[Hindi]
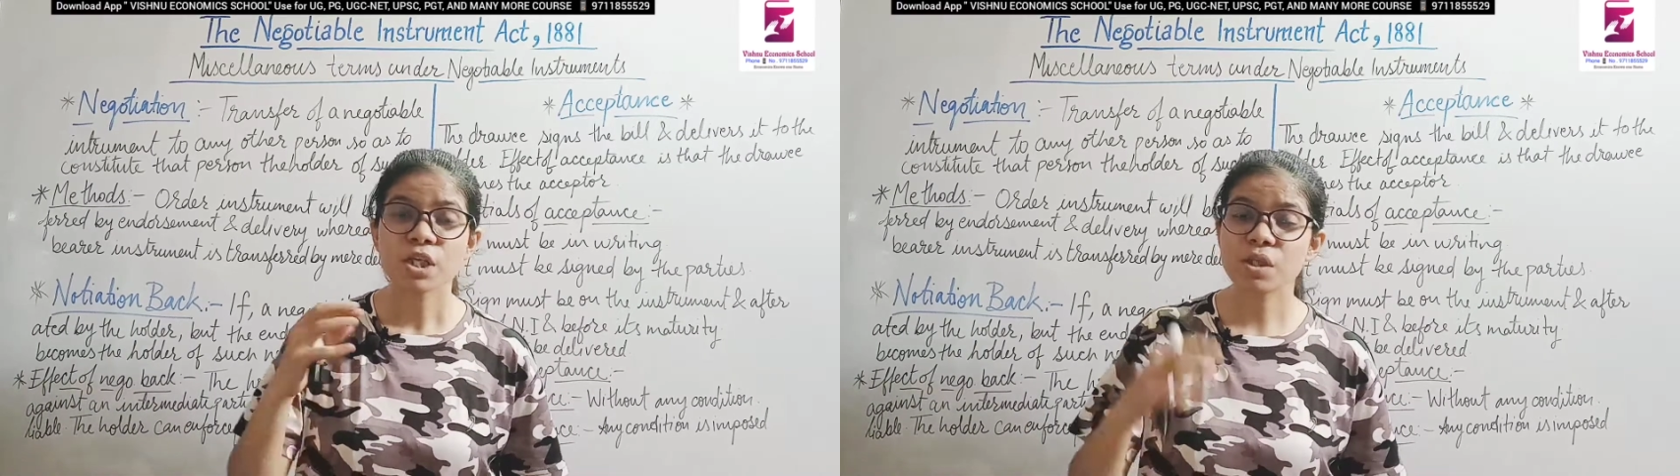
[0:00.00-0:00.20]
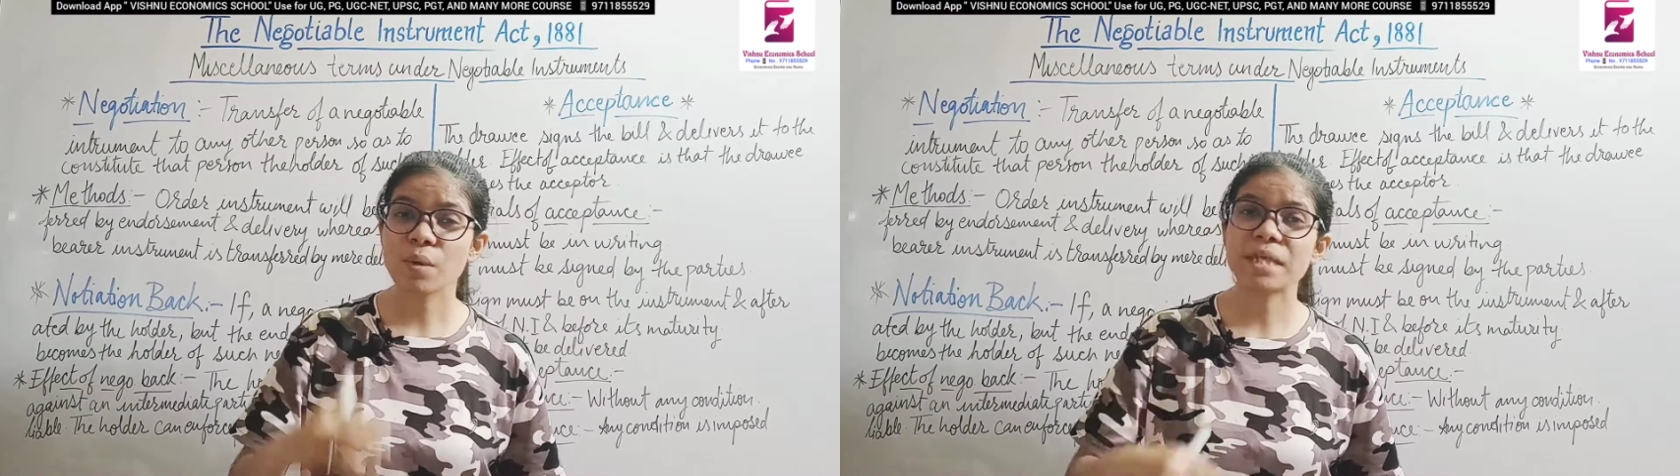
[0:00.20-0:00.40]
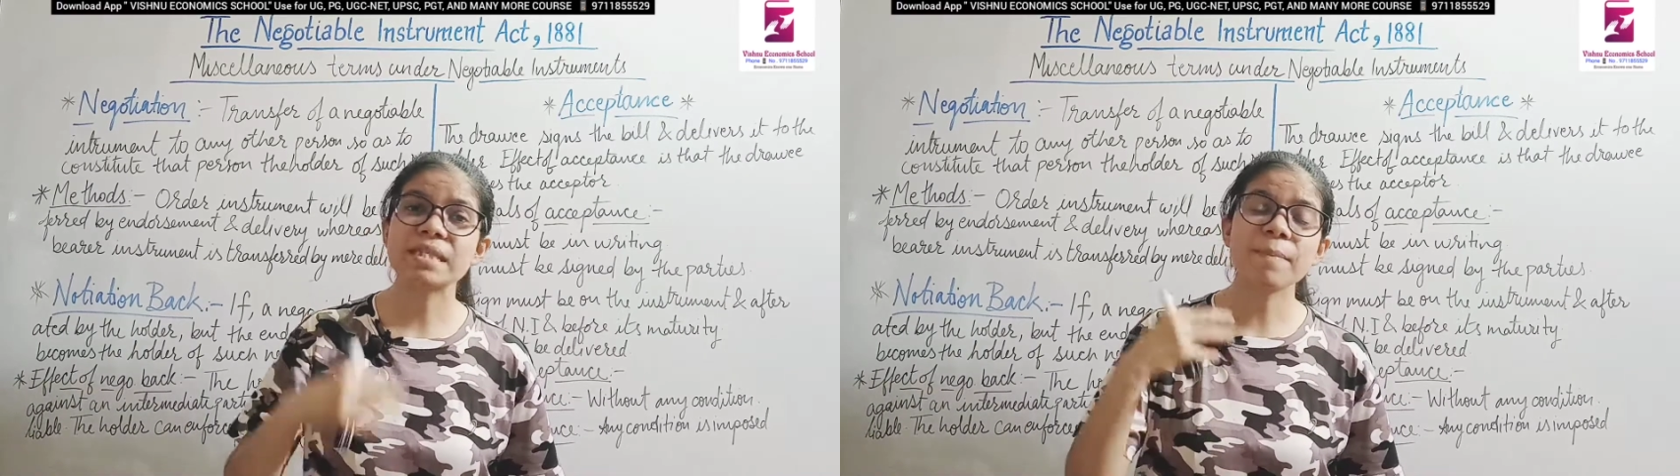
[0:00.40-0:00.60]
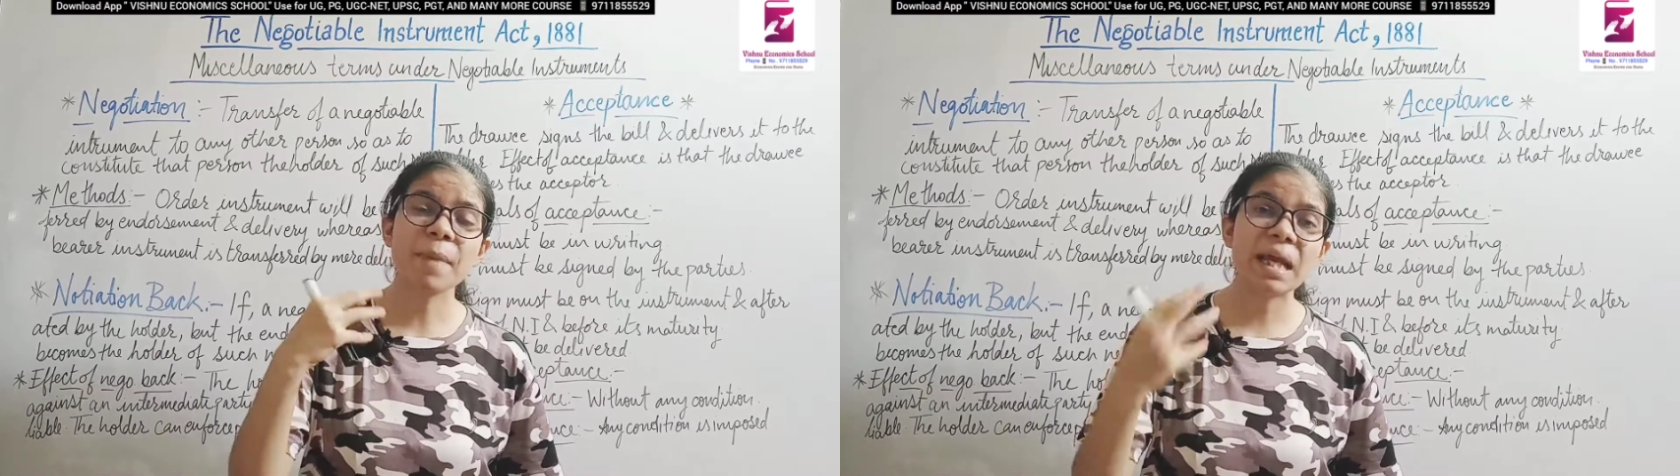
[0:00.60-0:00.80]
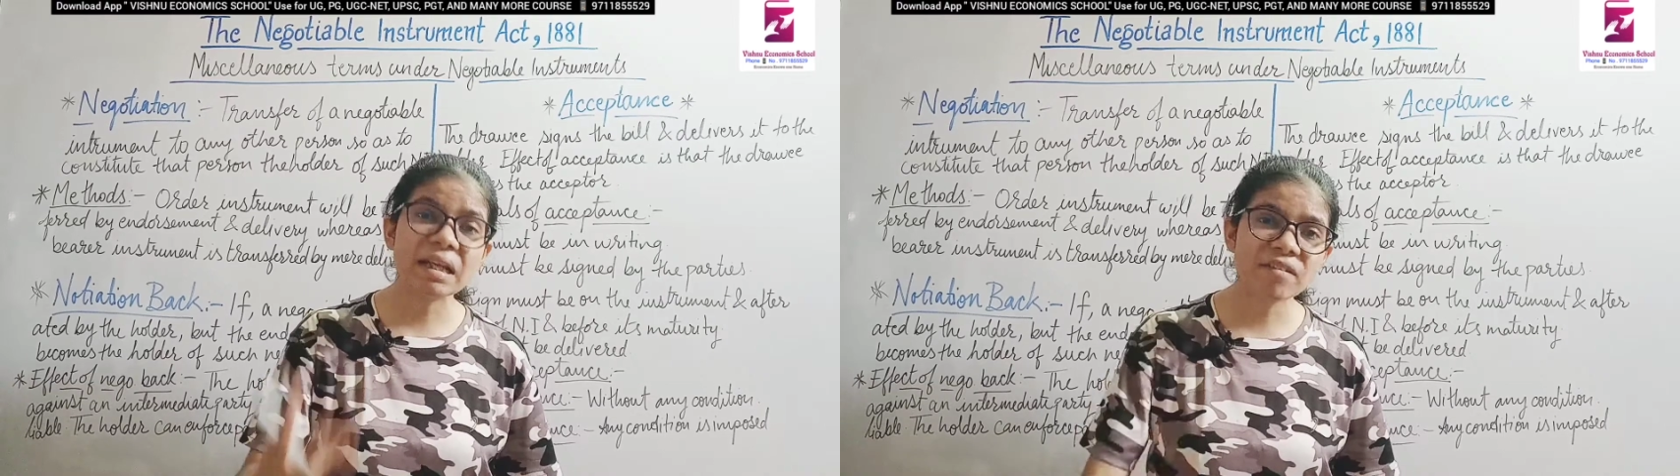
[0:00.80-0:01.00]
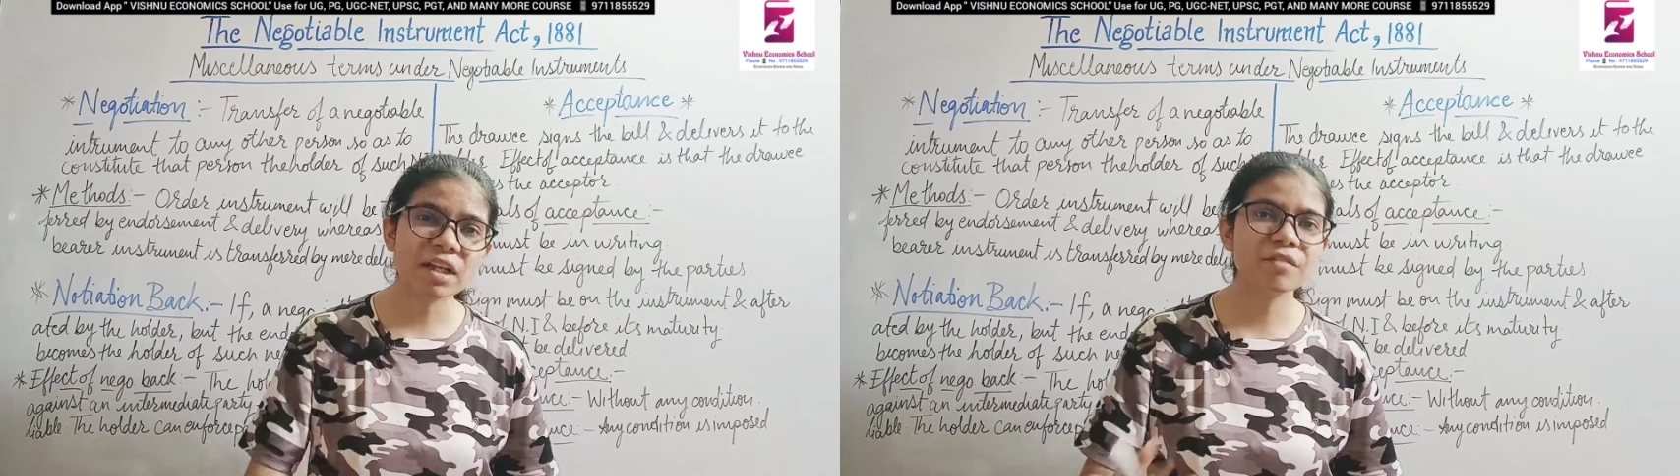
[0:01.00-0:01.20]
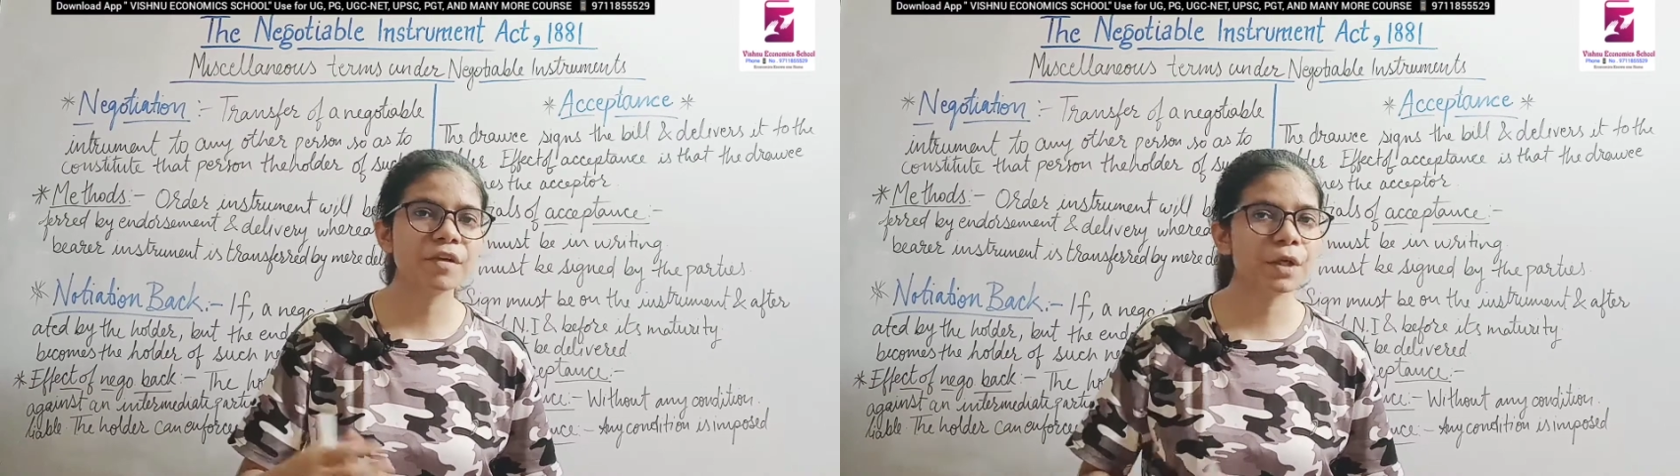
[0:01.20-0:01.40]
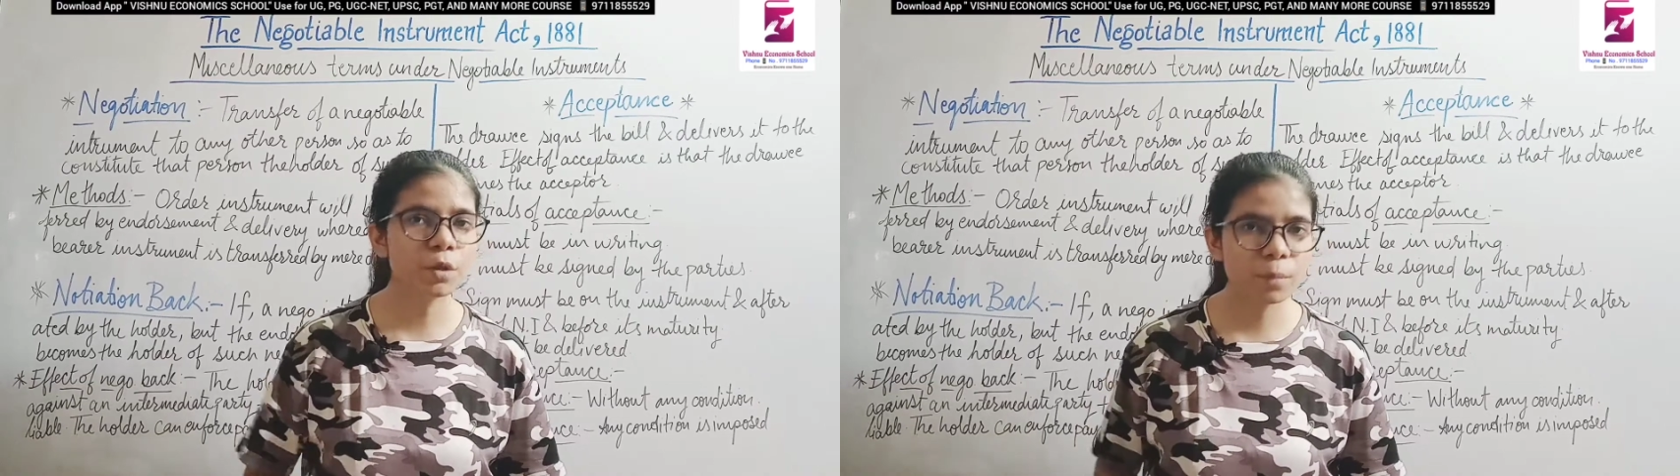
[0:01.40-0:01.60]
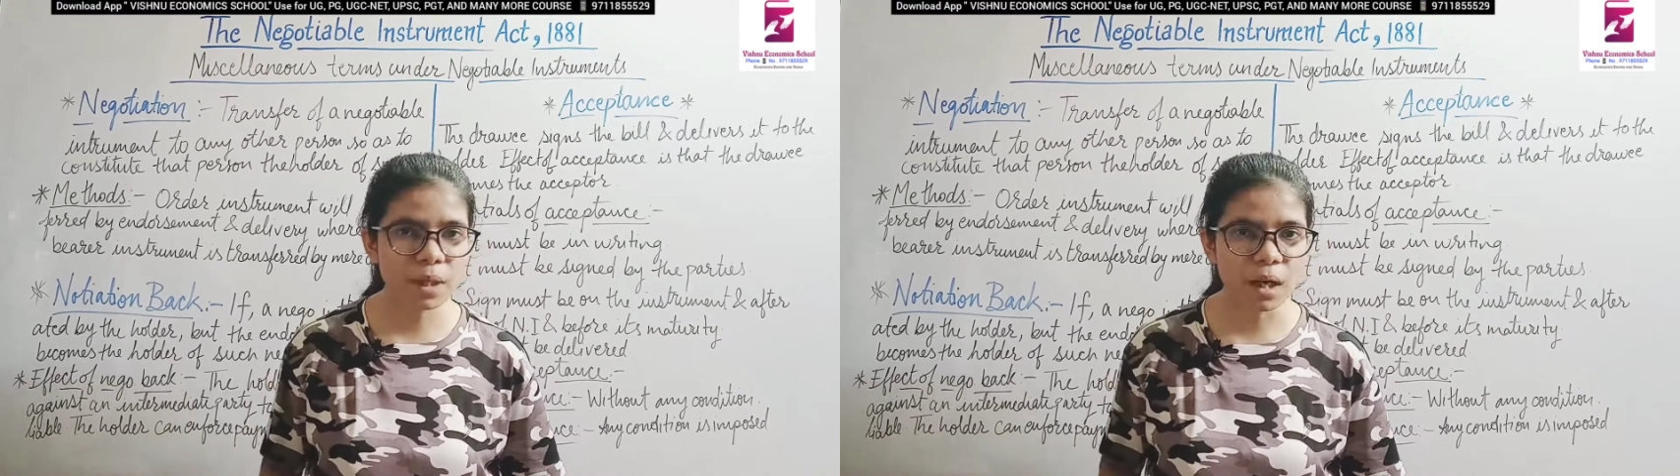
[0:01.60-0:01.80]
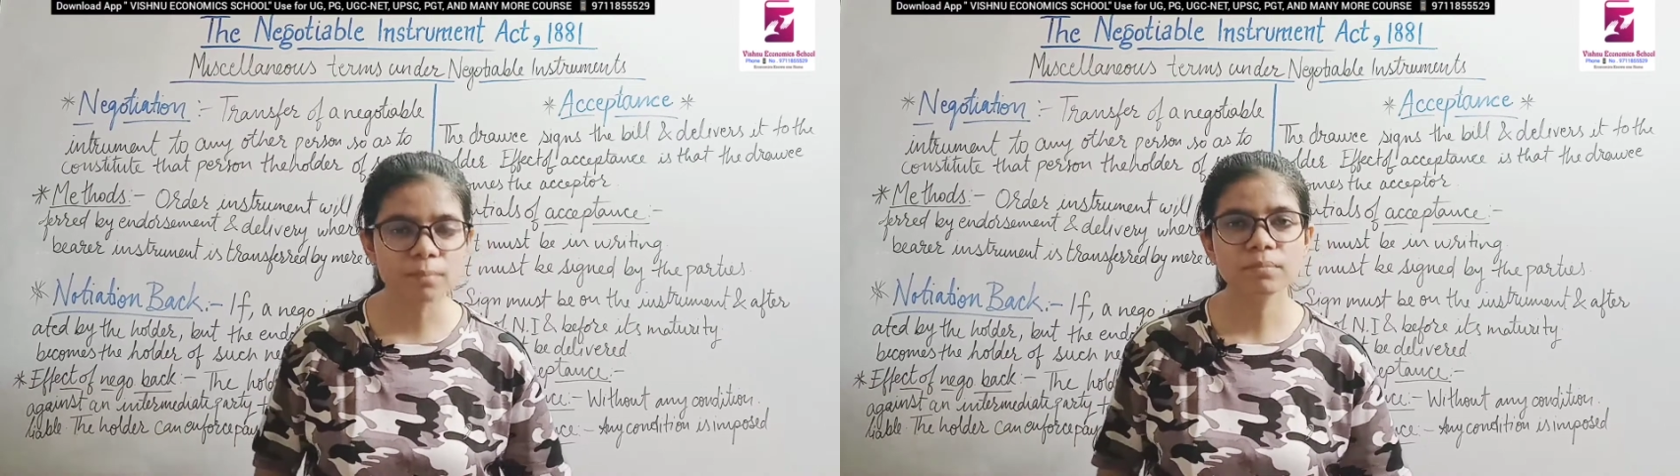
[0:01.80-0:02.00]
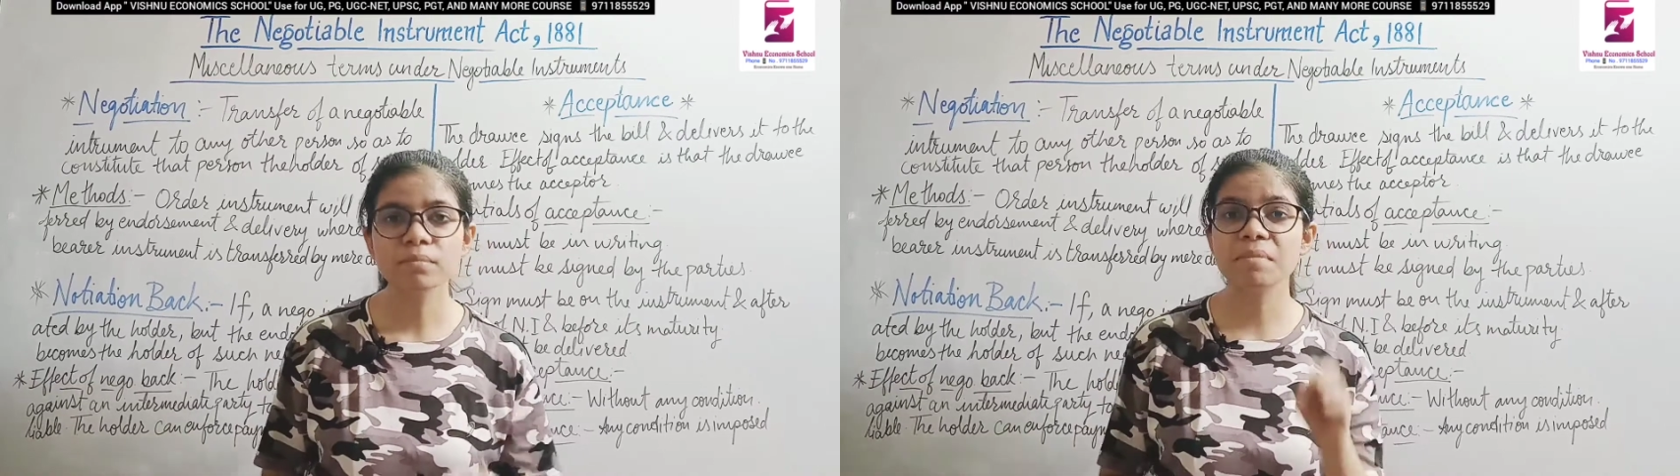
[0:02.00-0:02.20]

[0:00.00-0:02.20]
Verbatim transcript: सो so, इससे पहले वाले वीडियो में हम